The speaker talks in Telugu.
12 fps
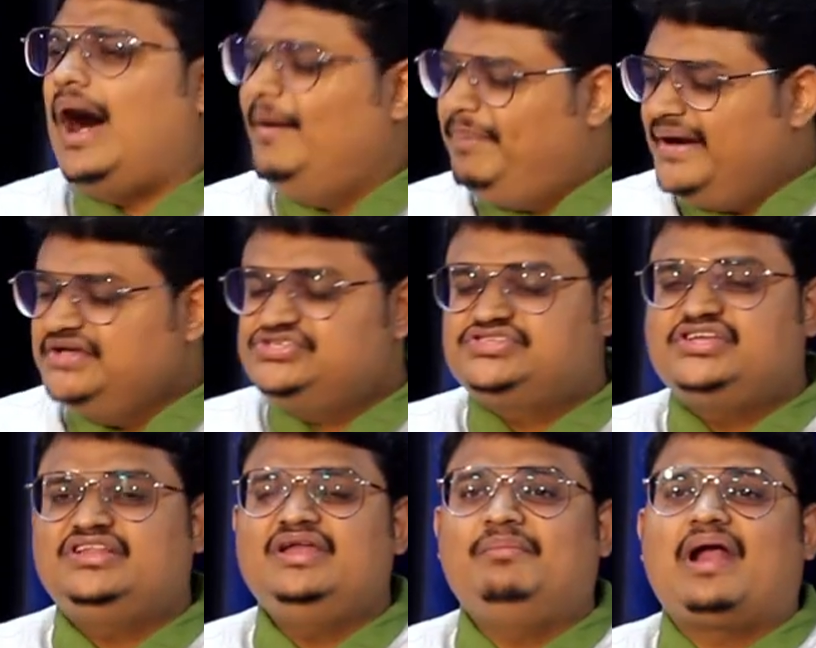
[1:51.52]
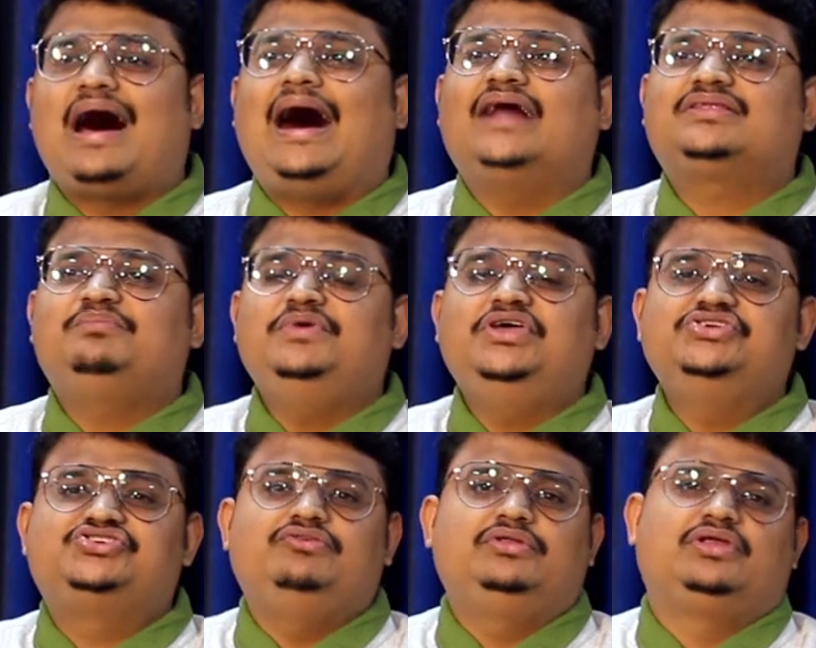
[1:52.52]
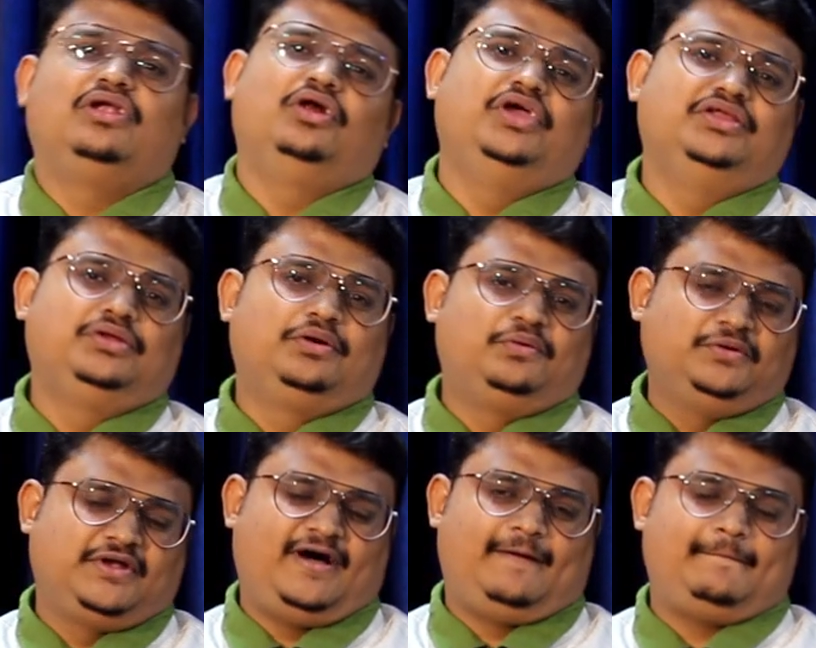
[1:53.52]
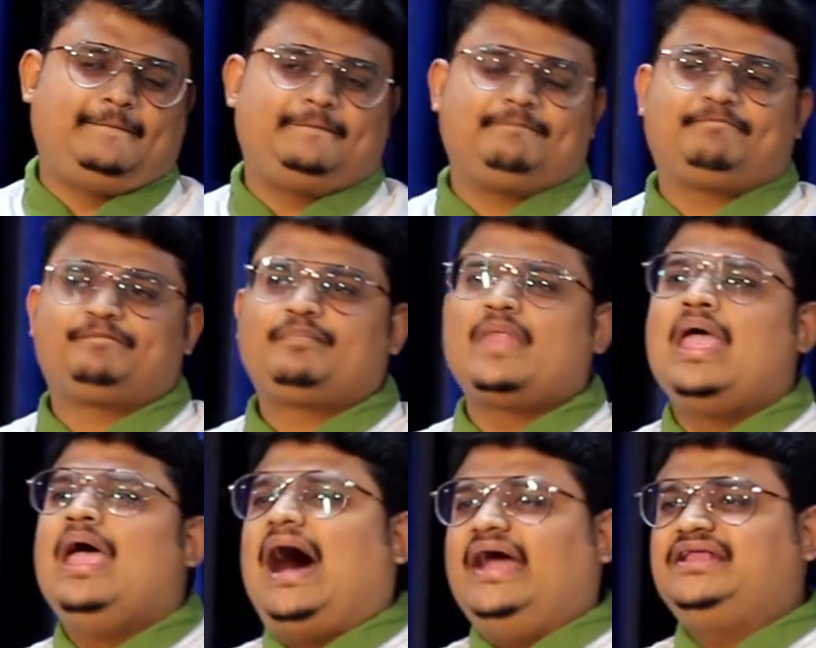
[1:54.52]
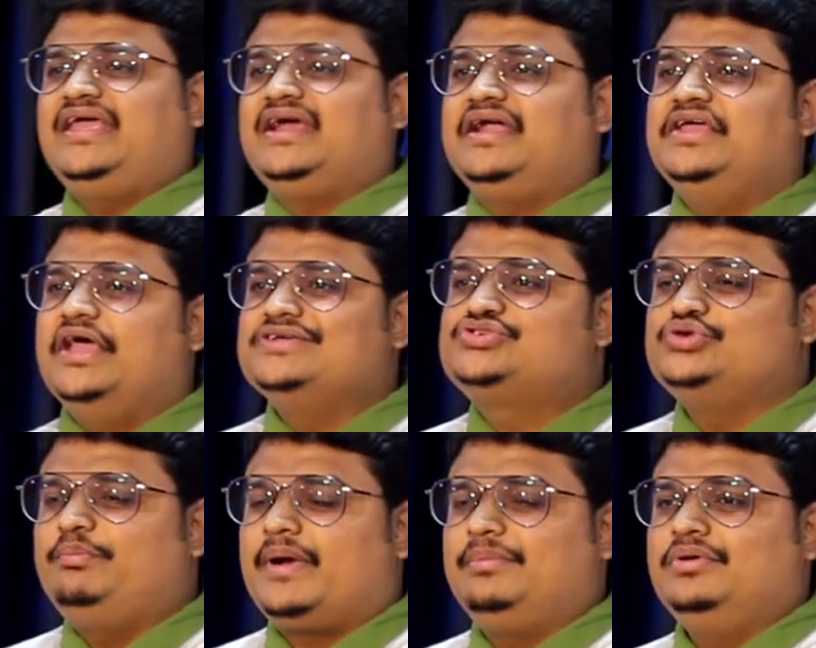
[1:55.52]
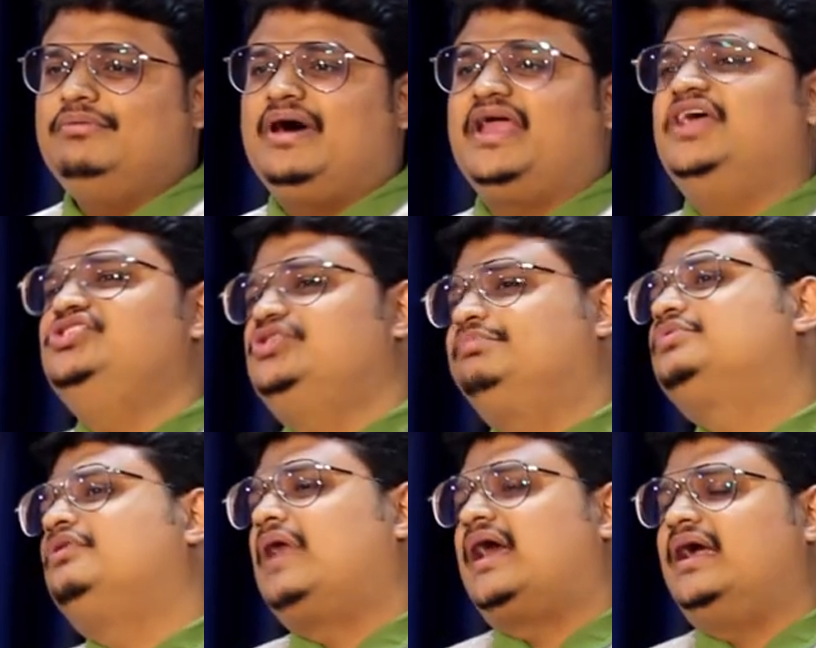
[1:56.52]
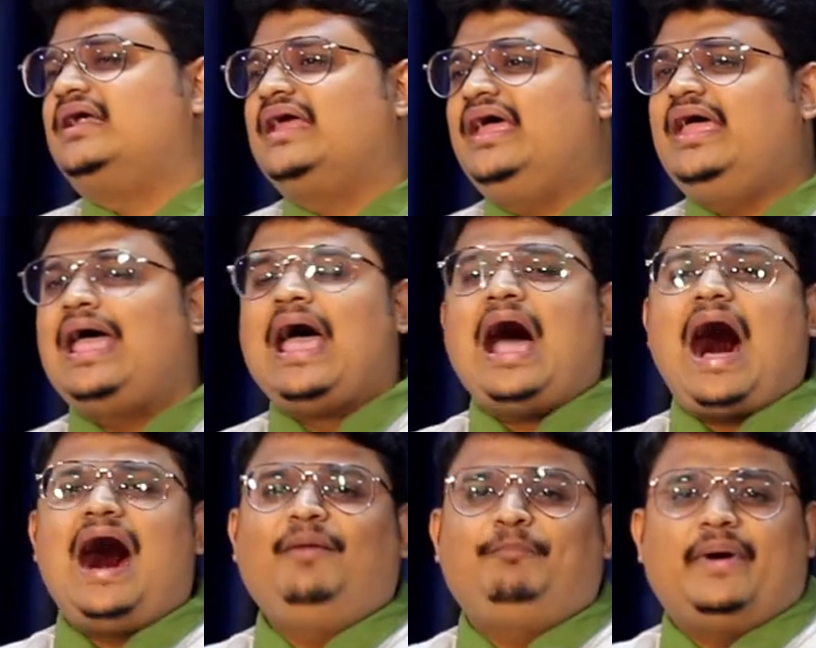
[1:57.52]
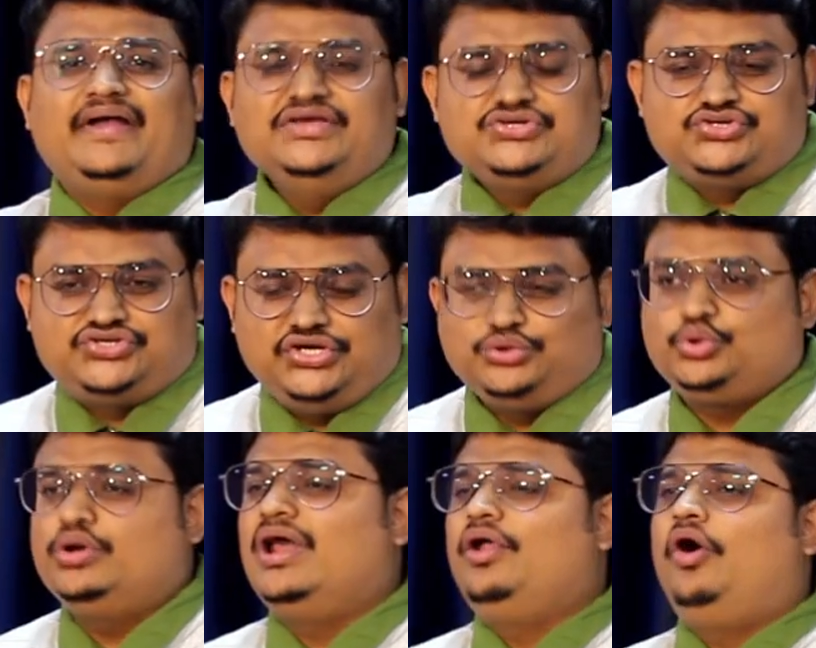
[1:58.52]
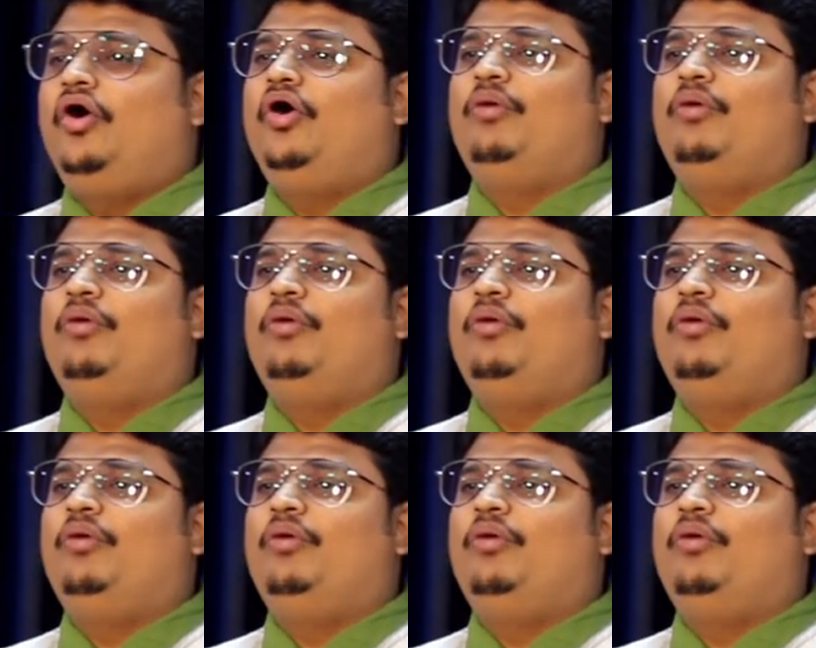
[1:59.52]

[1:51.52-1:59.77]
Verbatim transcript: ఆ పరిస్థితిని మన ఆత్మీయ జీవితంలో ఎదుర్కొంటాం అయితే ఇక్కడ యేసు ప్రభులు వారు ఏం చెప్తున్నారంటే ఆ పరిస్థితులలో